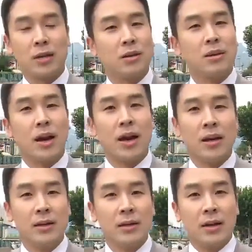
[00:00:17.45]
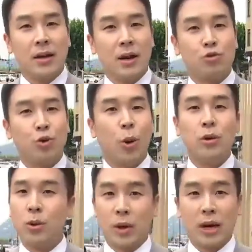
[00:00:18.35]
그런데 어, 주요
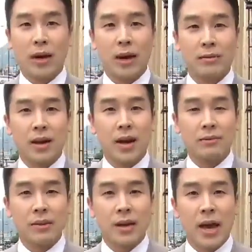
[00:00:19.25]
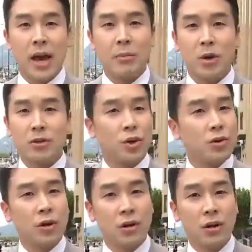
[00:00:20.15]
의혹에 대한 해명은
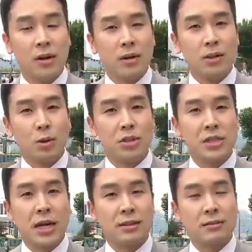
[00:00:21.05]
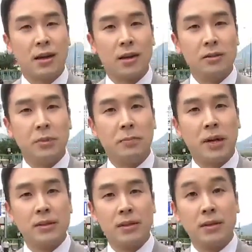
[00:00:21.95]
전혀 이루어지지 않았다라는
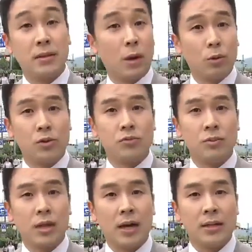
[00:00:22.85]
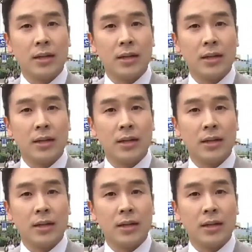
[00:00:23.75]
비판이 나오고 있습니다.